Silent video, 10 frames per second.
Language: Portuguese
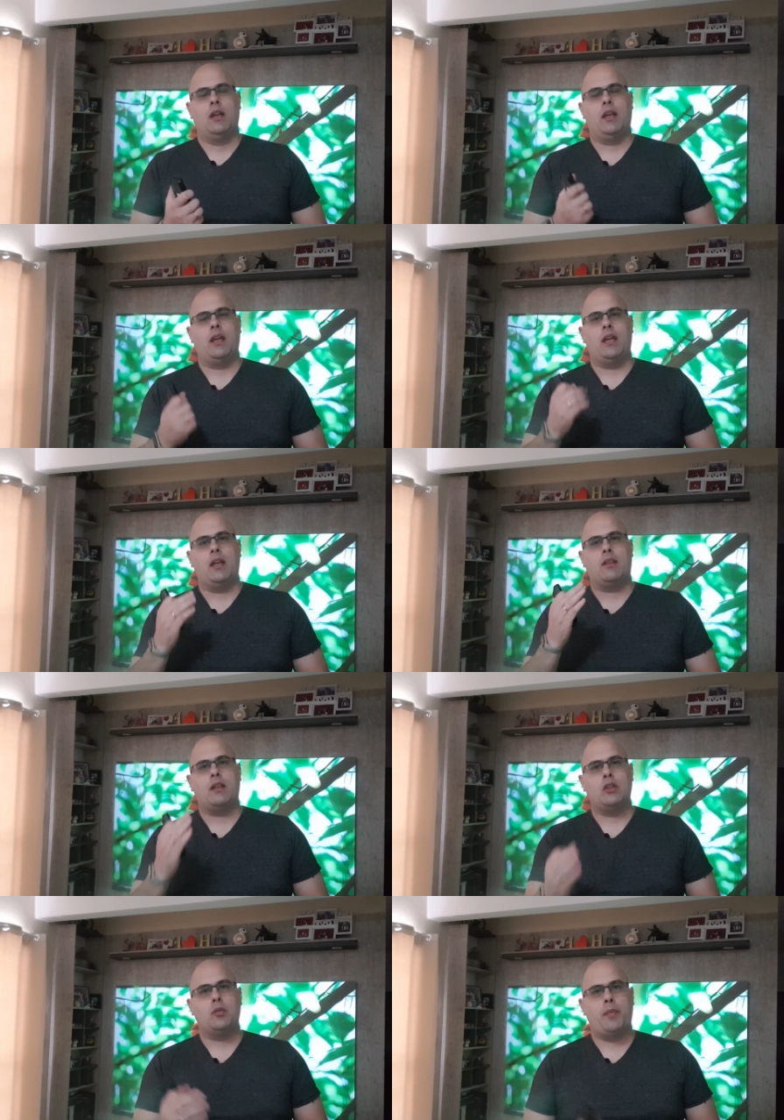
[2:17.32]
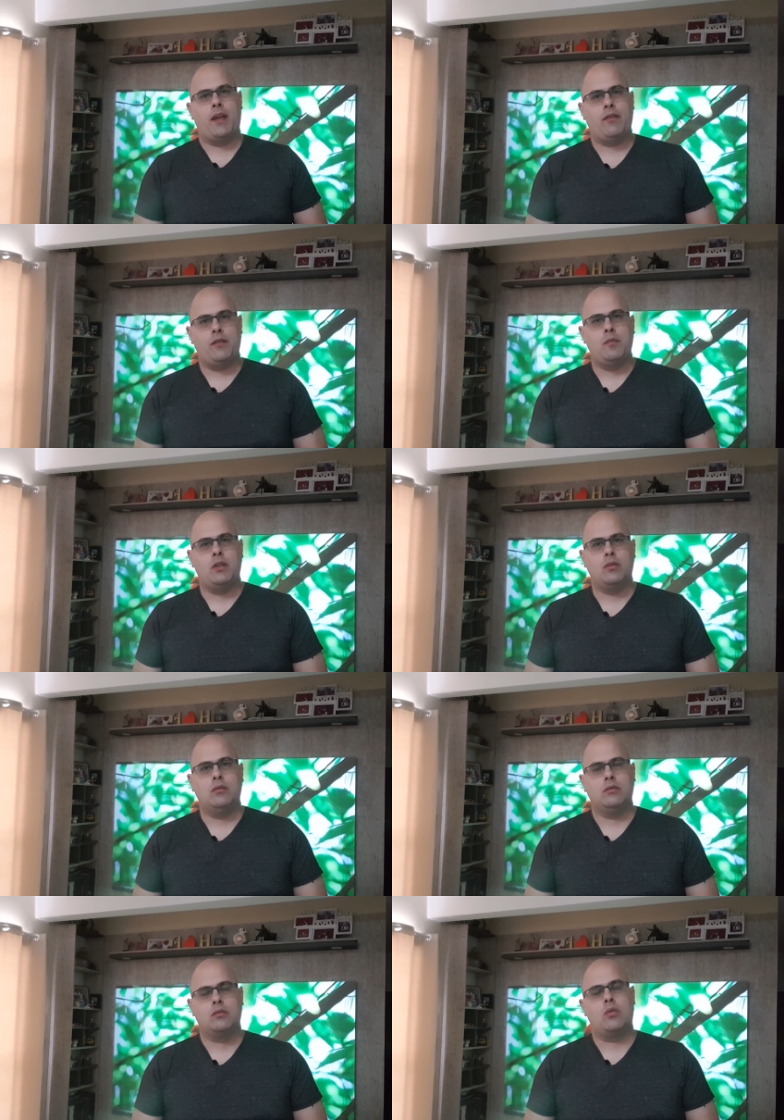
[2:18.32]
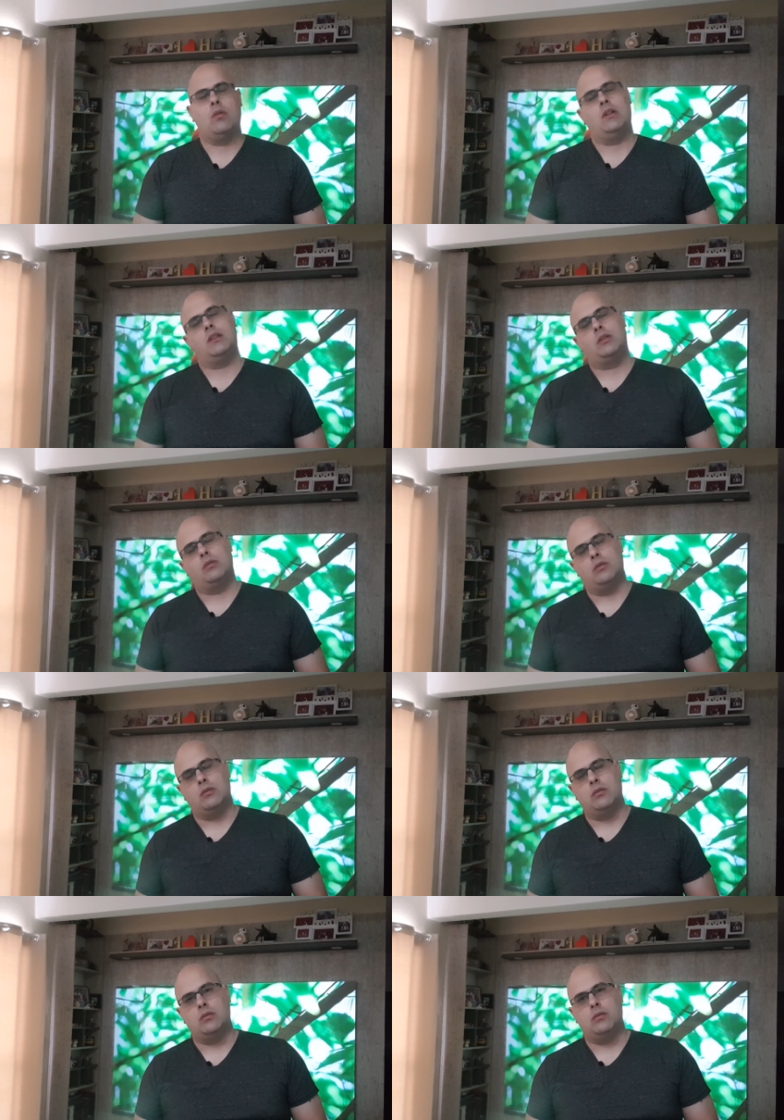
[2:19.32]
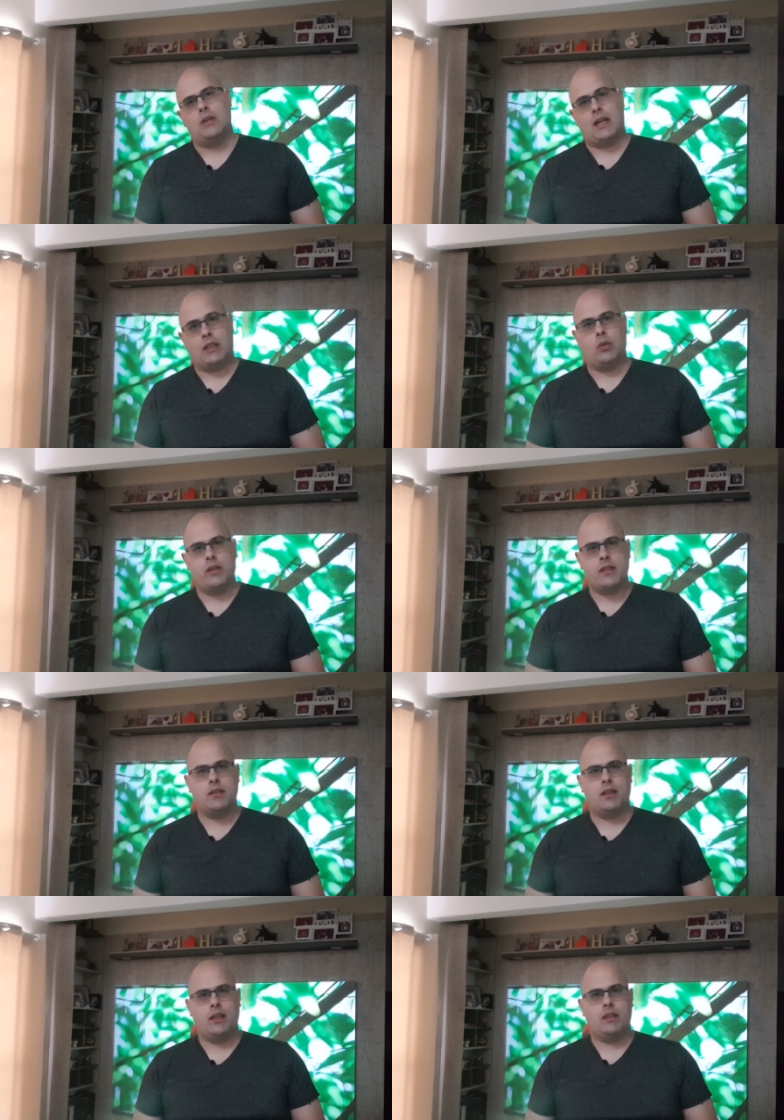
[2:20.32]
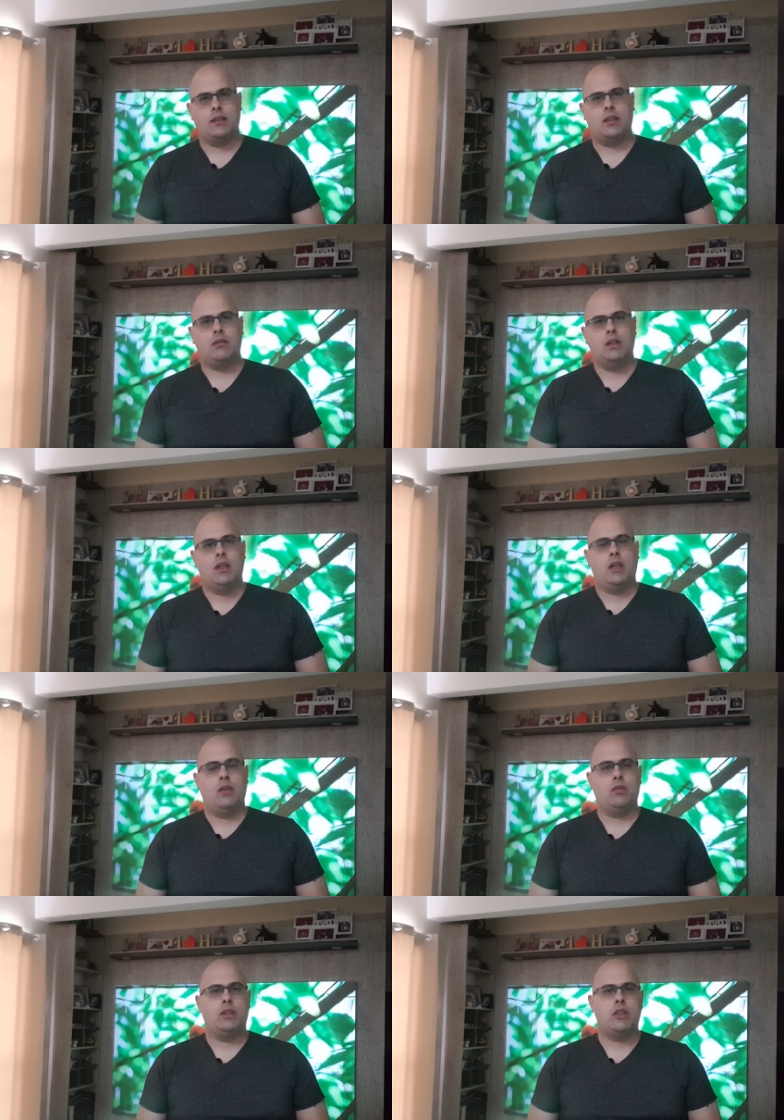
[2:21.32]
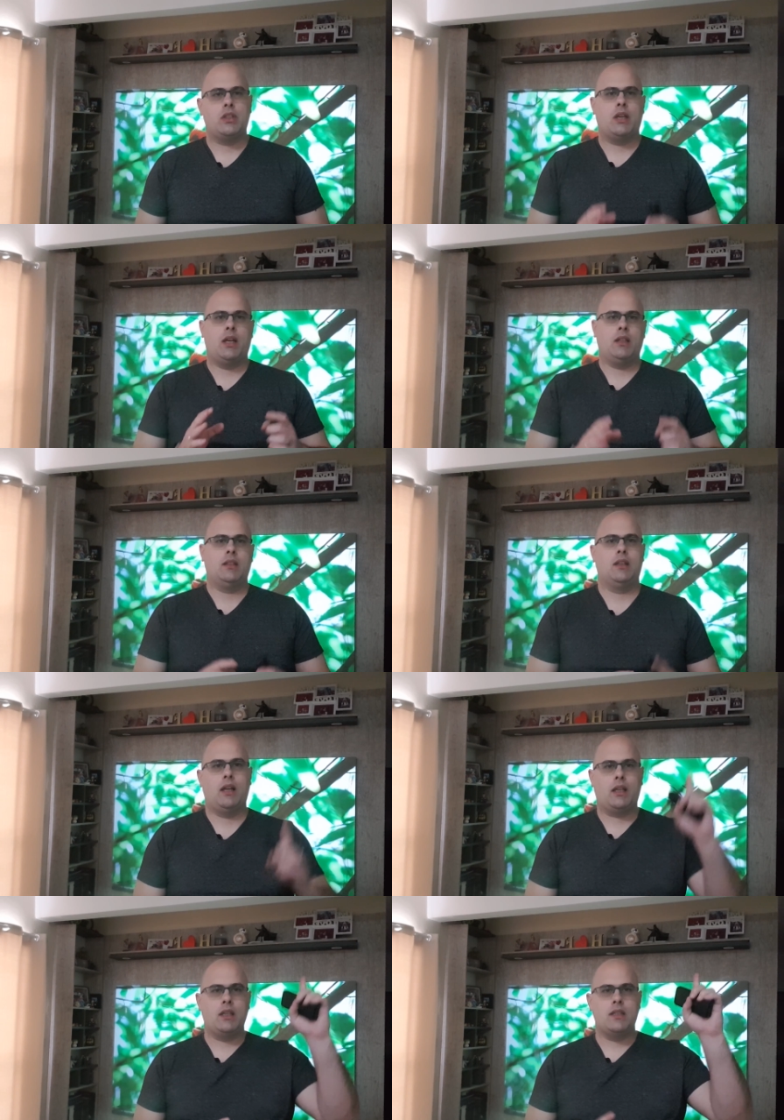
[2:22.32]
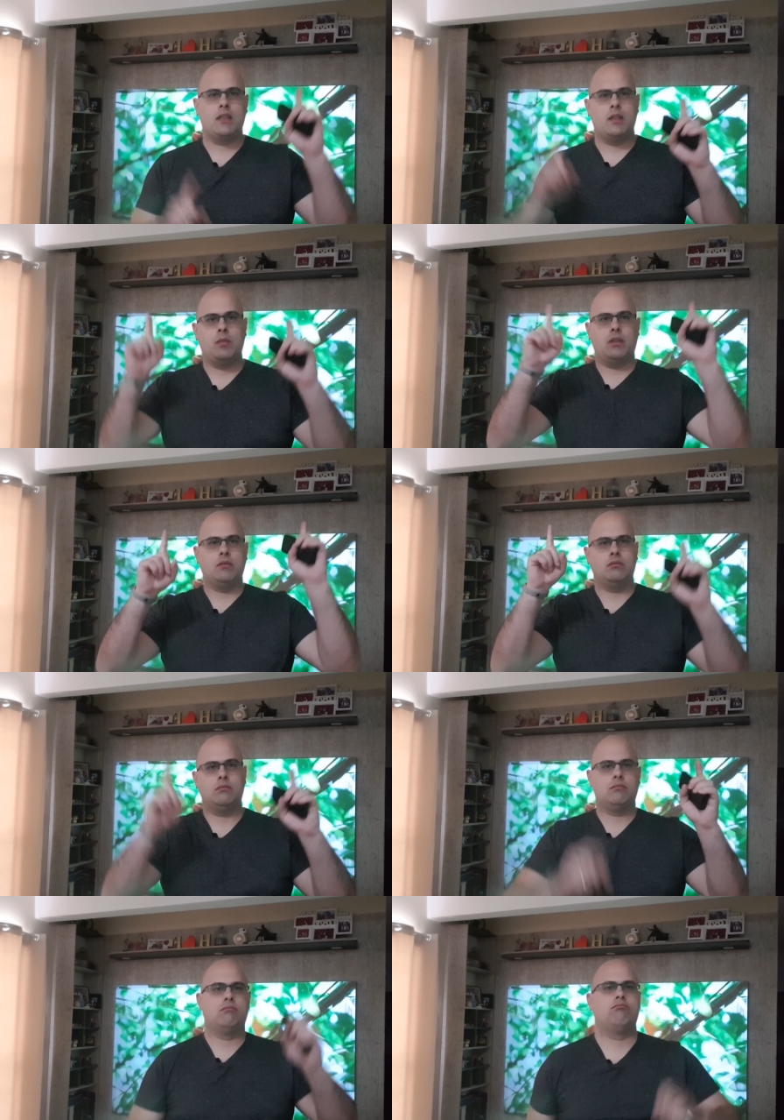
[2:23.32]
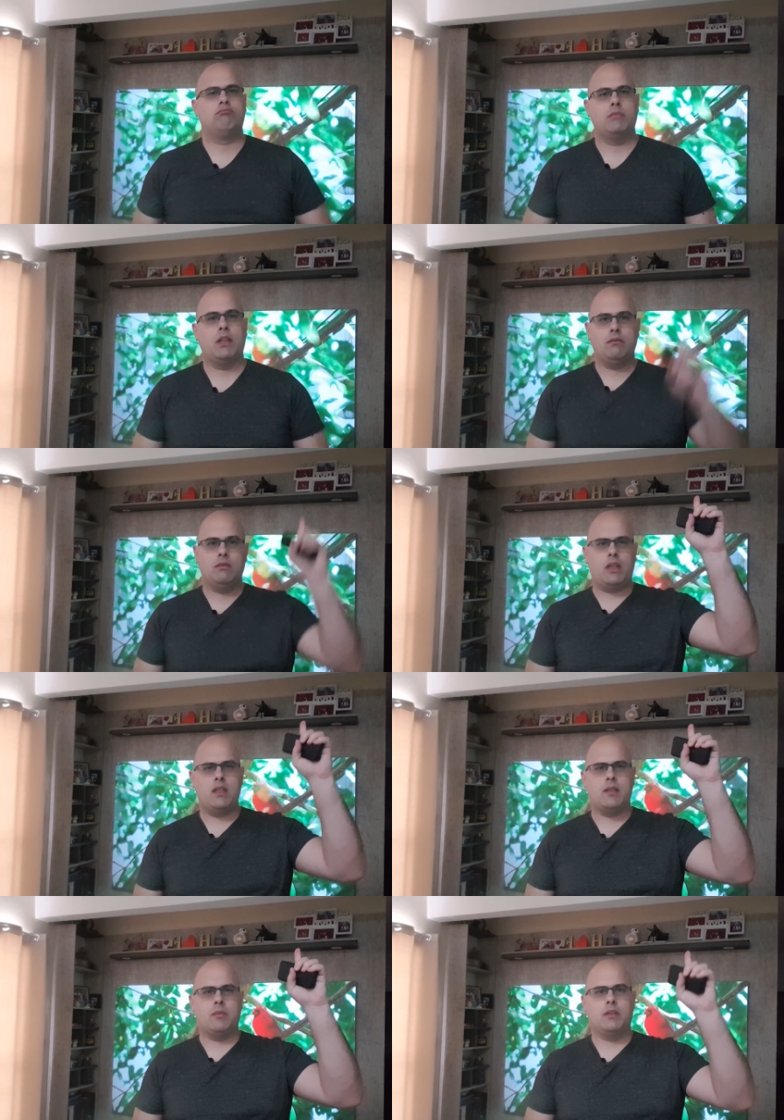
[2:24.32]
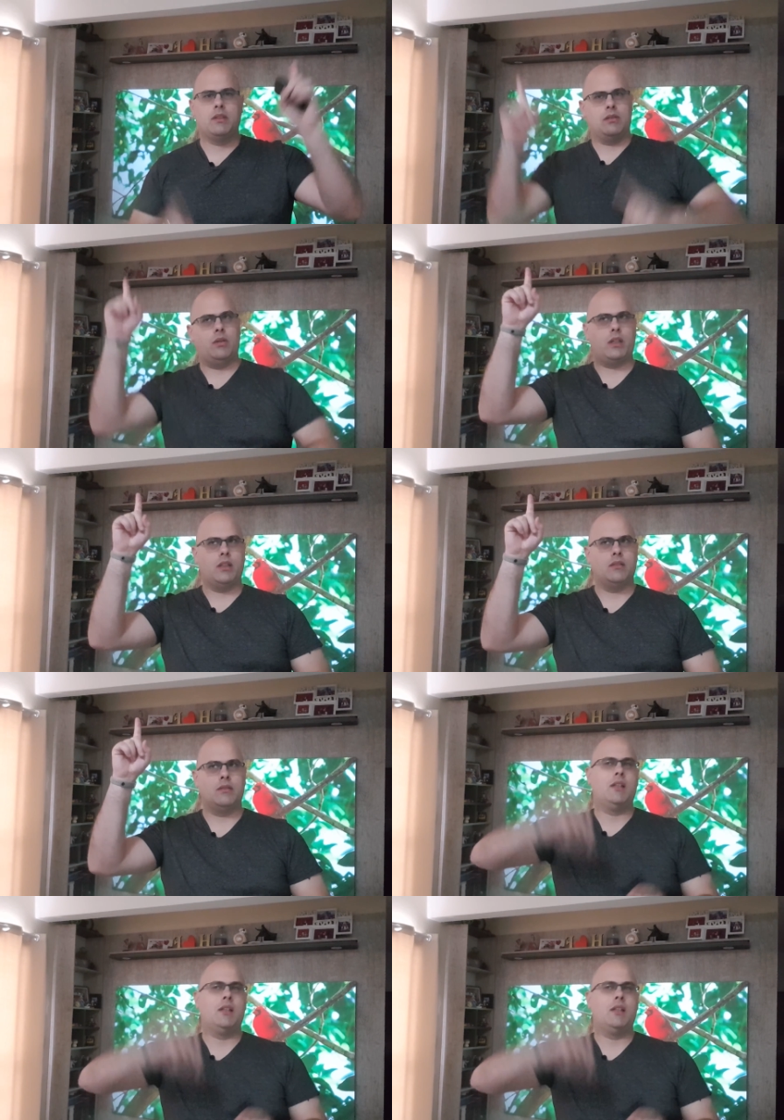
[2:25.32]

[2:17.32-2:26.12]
é, tanto o PF1000 quanto o H2, né? Então eu vou deixar aqui em cima, né? Aqui em cima, ok